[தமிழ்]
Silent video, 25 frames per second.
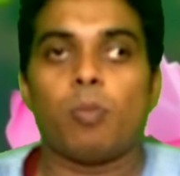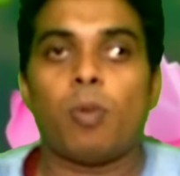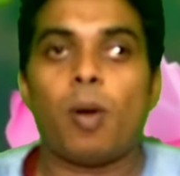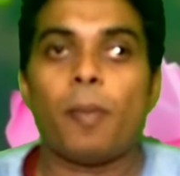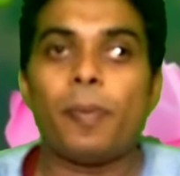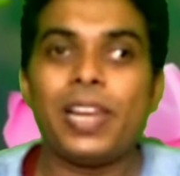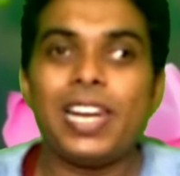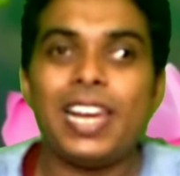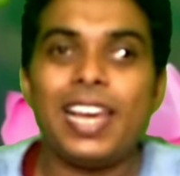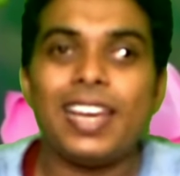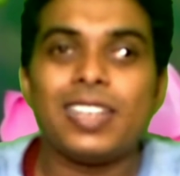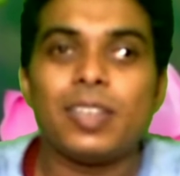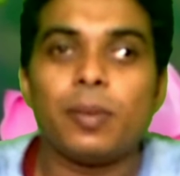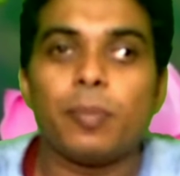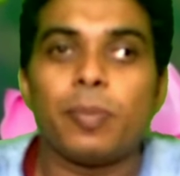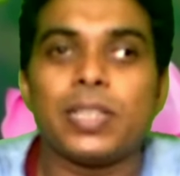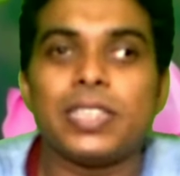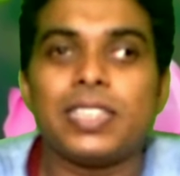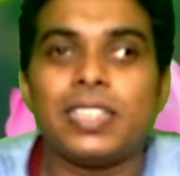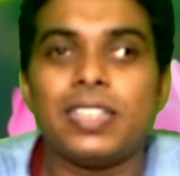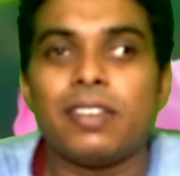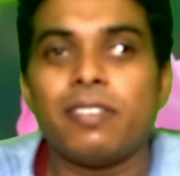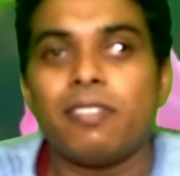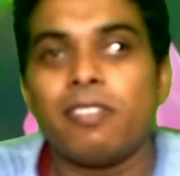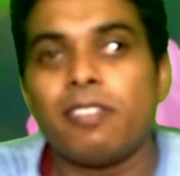மொபைல் ஹேக்கிங்
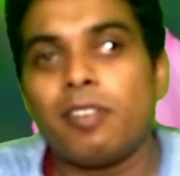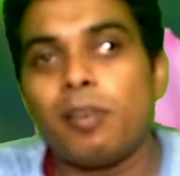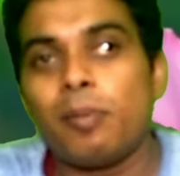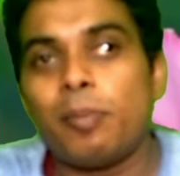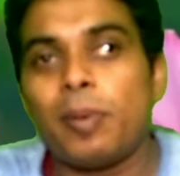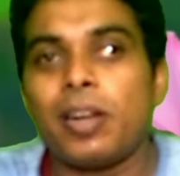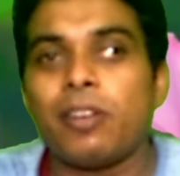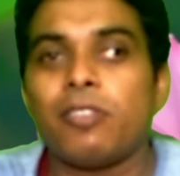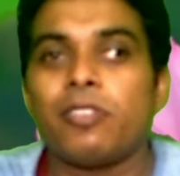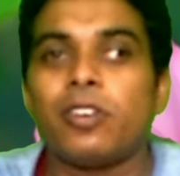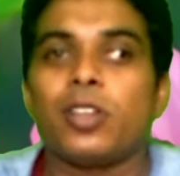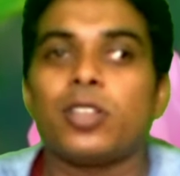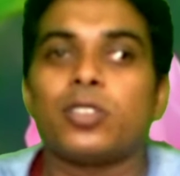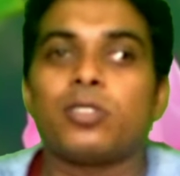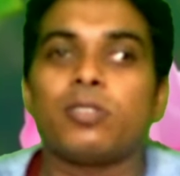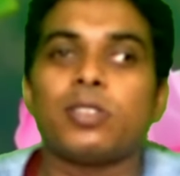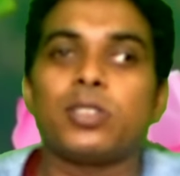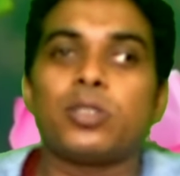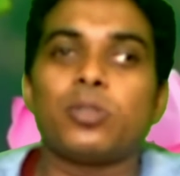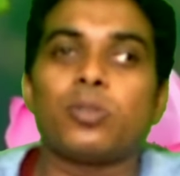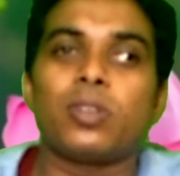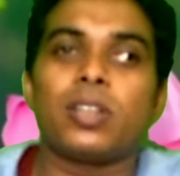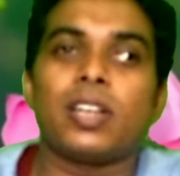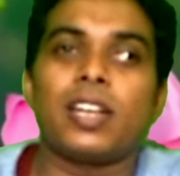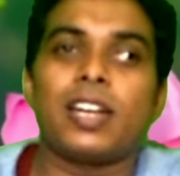பற்றி விவரமான வீடியோஸ்
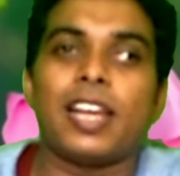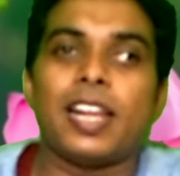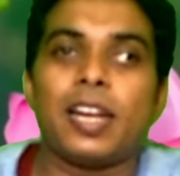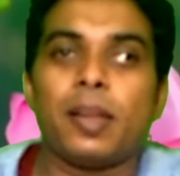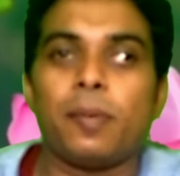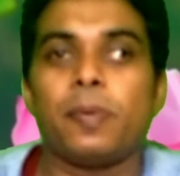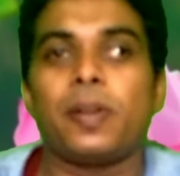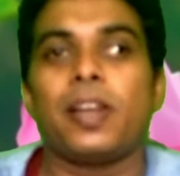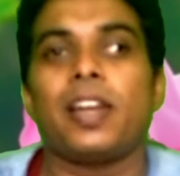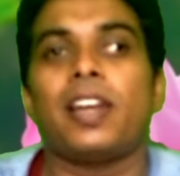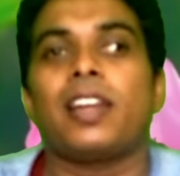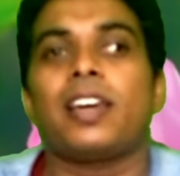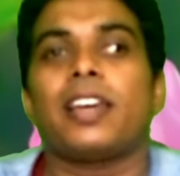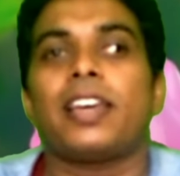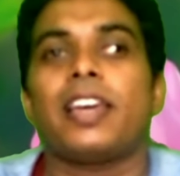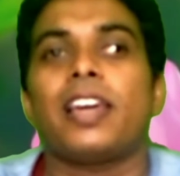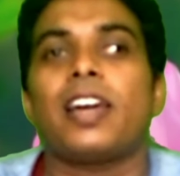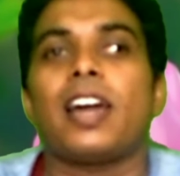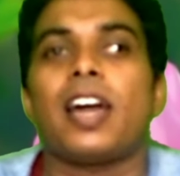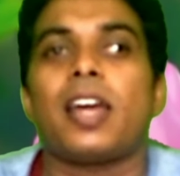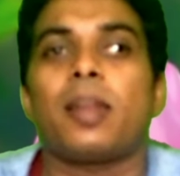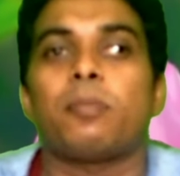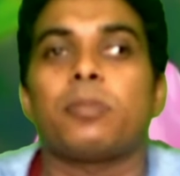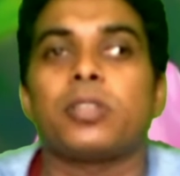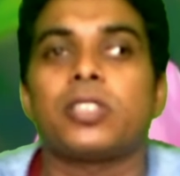வச்ச உடனே நிறைய பேர் என்னை
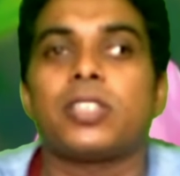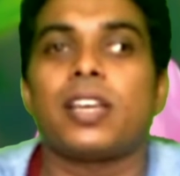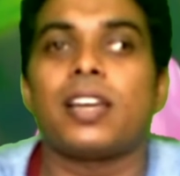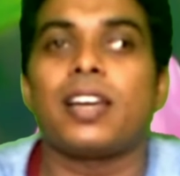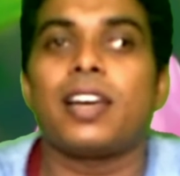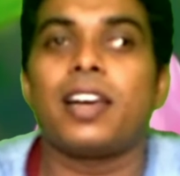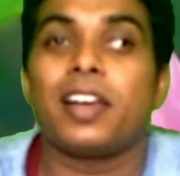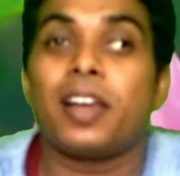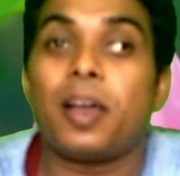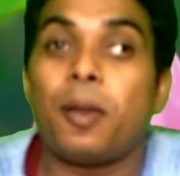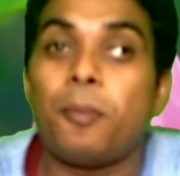கேட்க ஆரம்பிச்சிட்டாங்க